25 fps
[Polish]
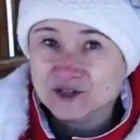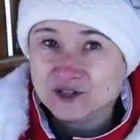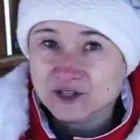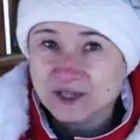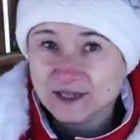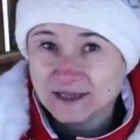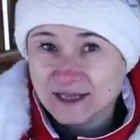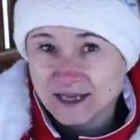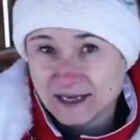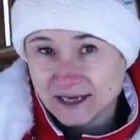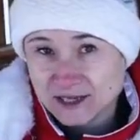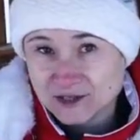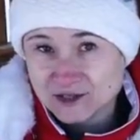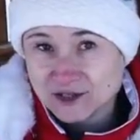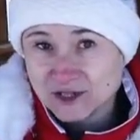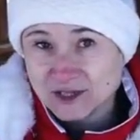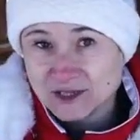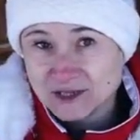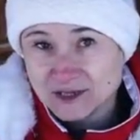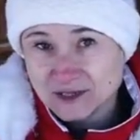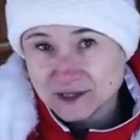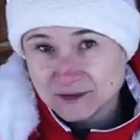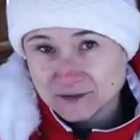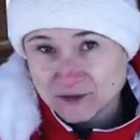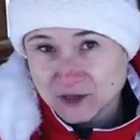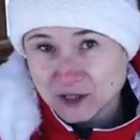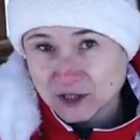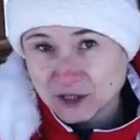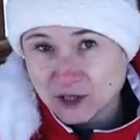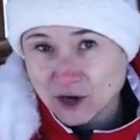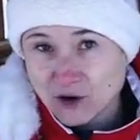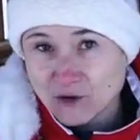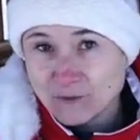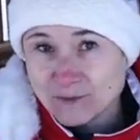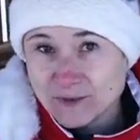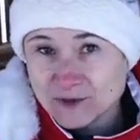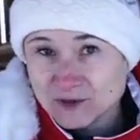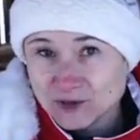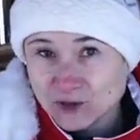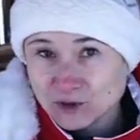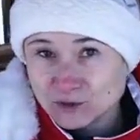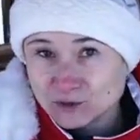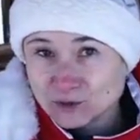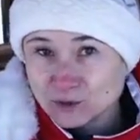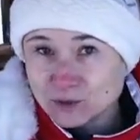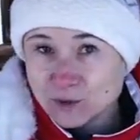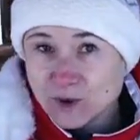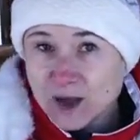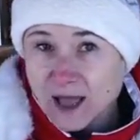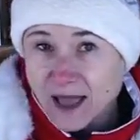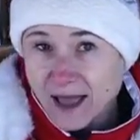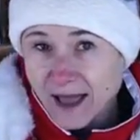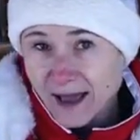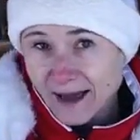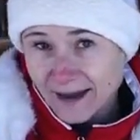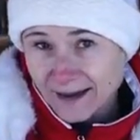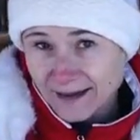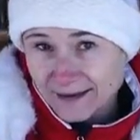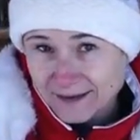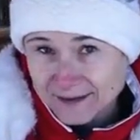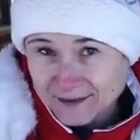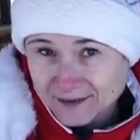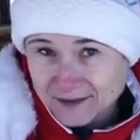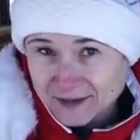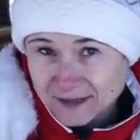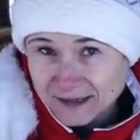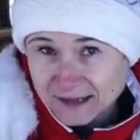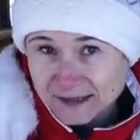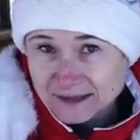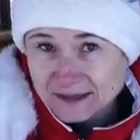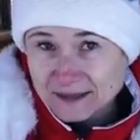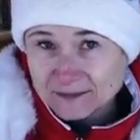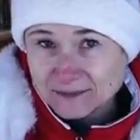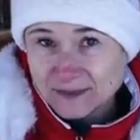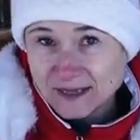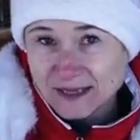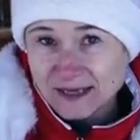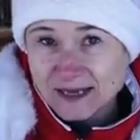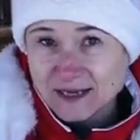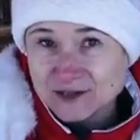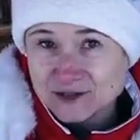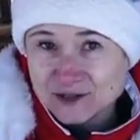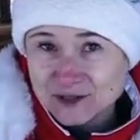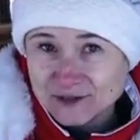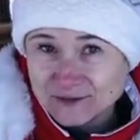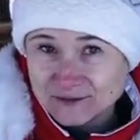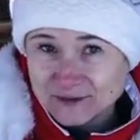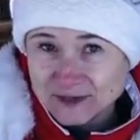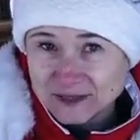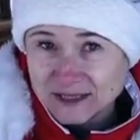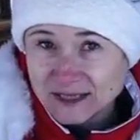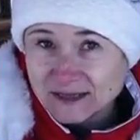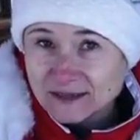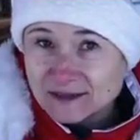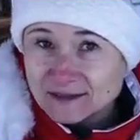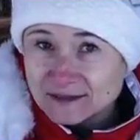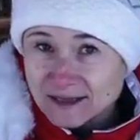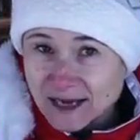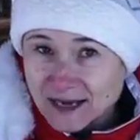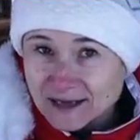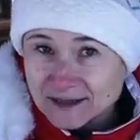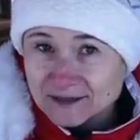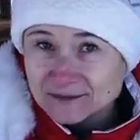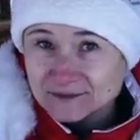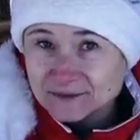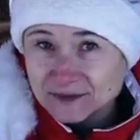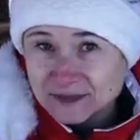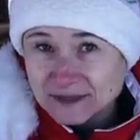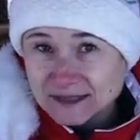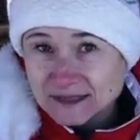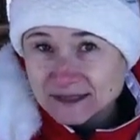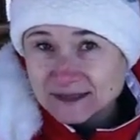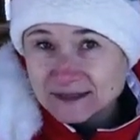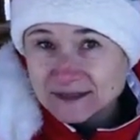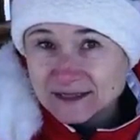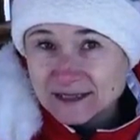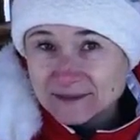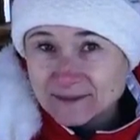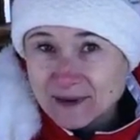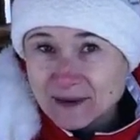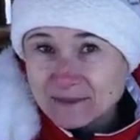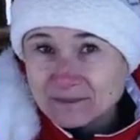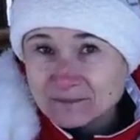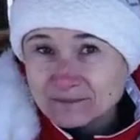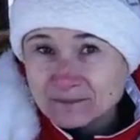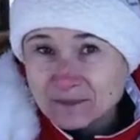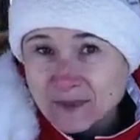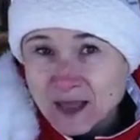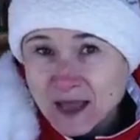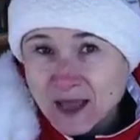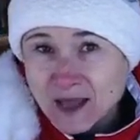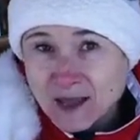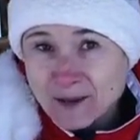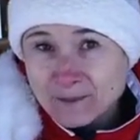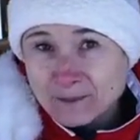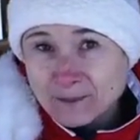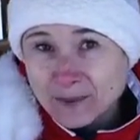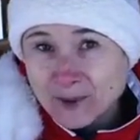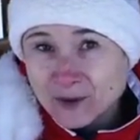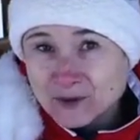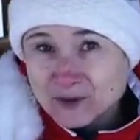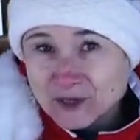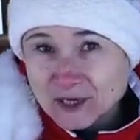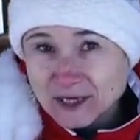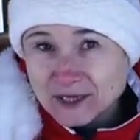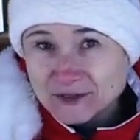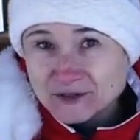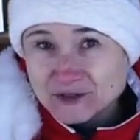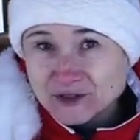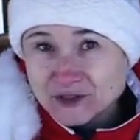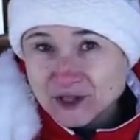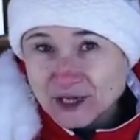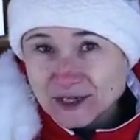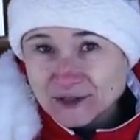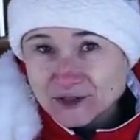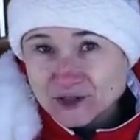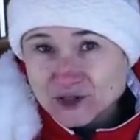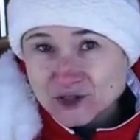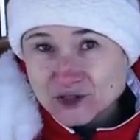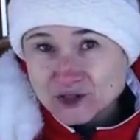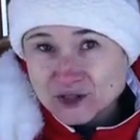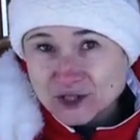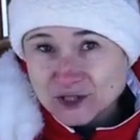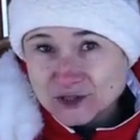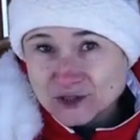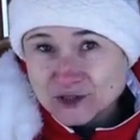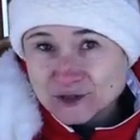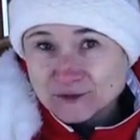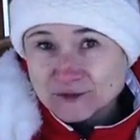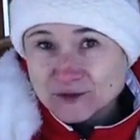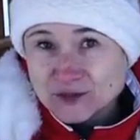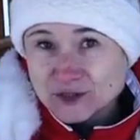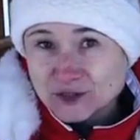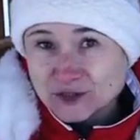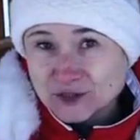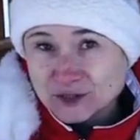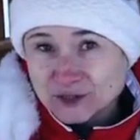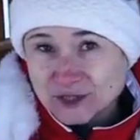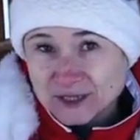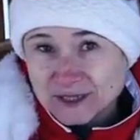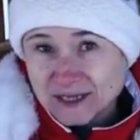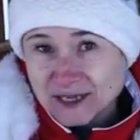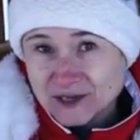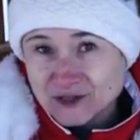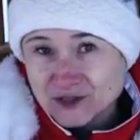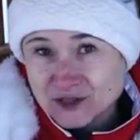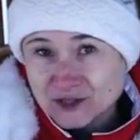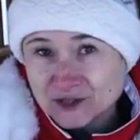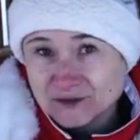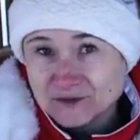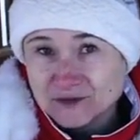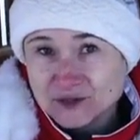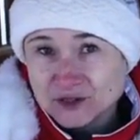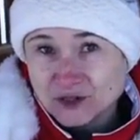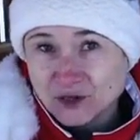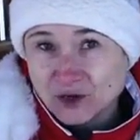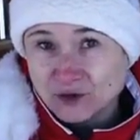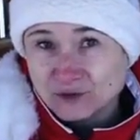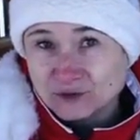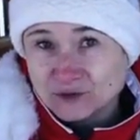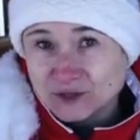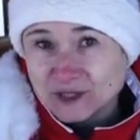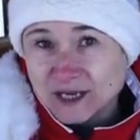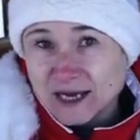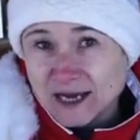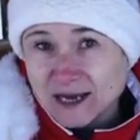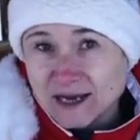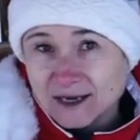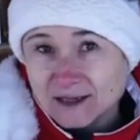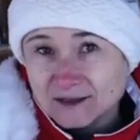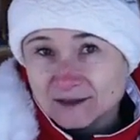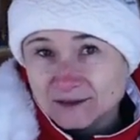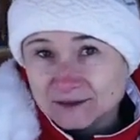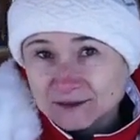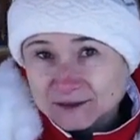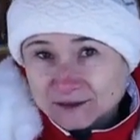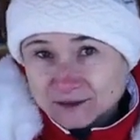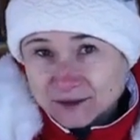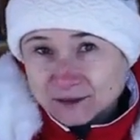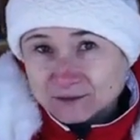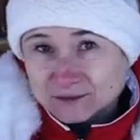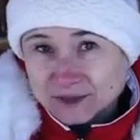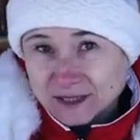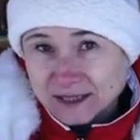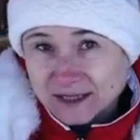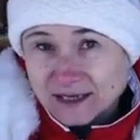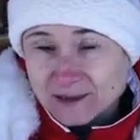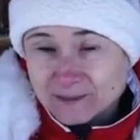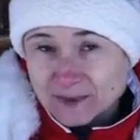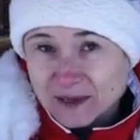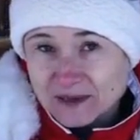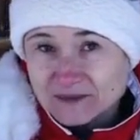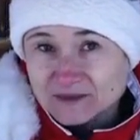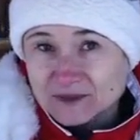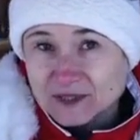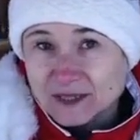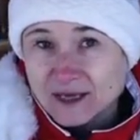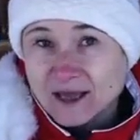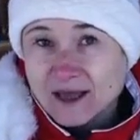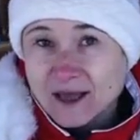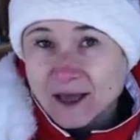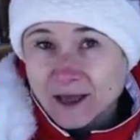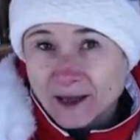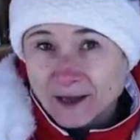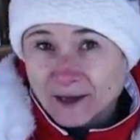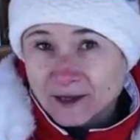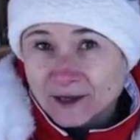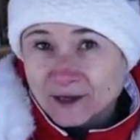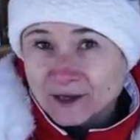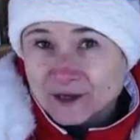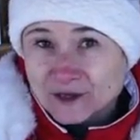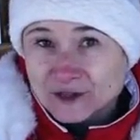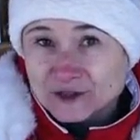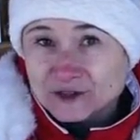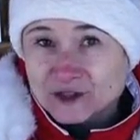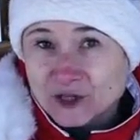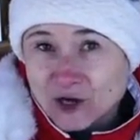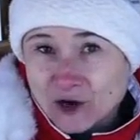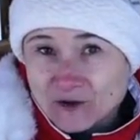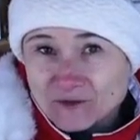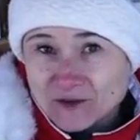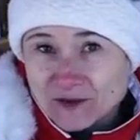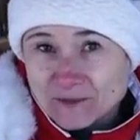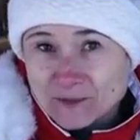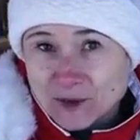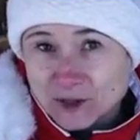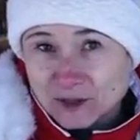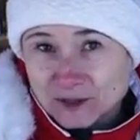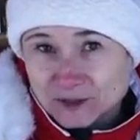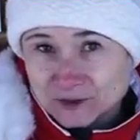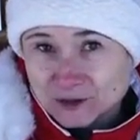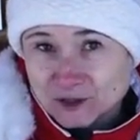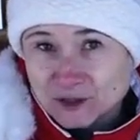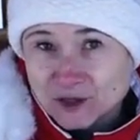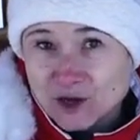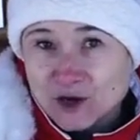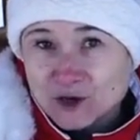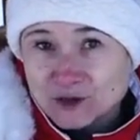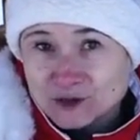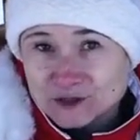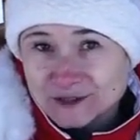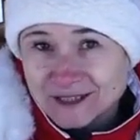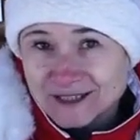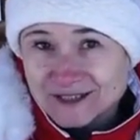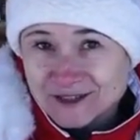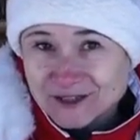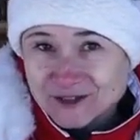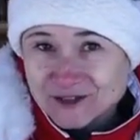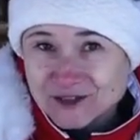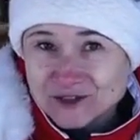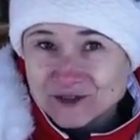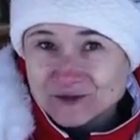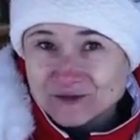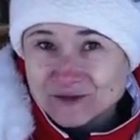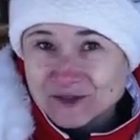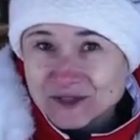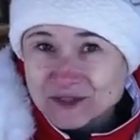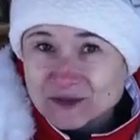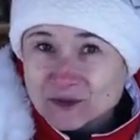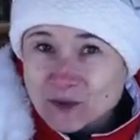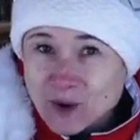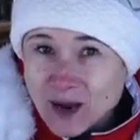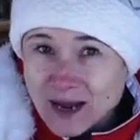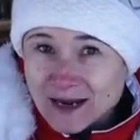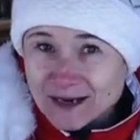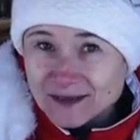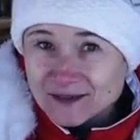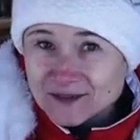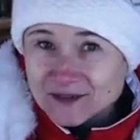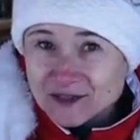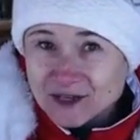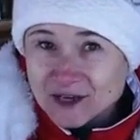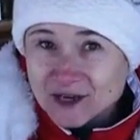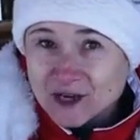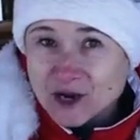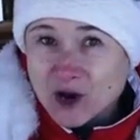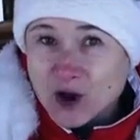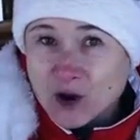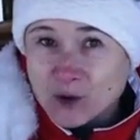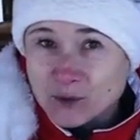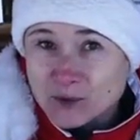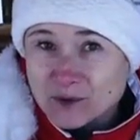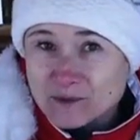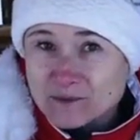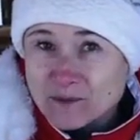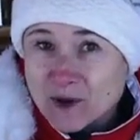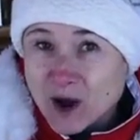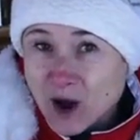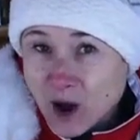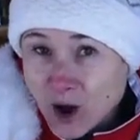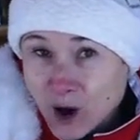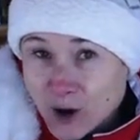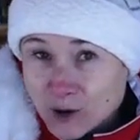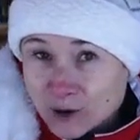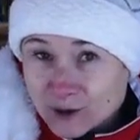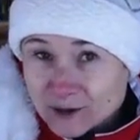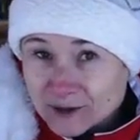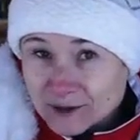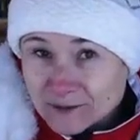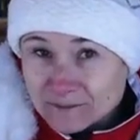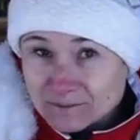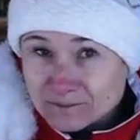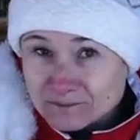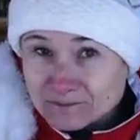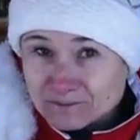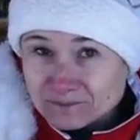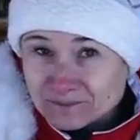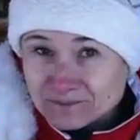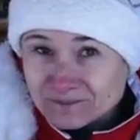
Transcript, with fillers: że na razie jest wszystko w porządku, ale nie jestem lekarzem weterynarii, więc nie mam pojęcia, czy rzeczywiście te nasze zwierzątka y, są tak naprawdę y, zdrowe. Mogę tylko ocenić wizualnie gołym okiem.